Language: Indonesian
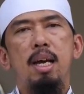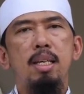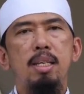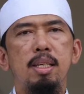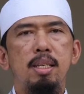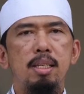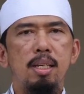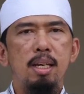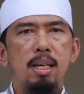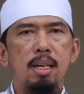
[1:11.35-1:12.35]
Hanya
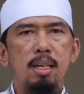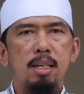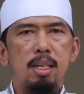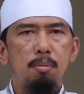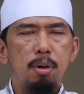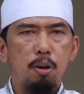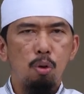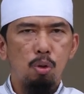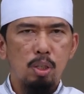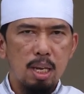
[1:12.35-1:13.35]
saja dia
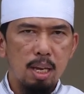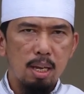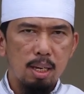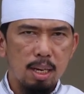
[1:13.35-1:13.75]
berdosa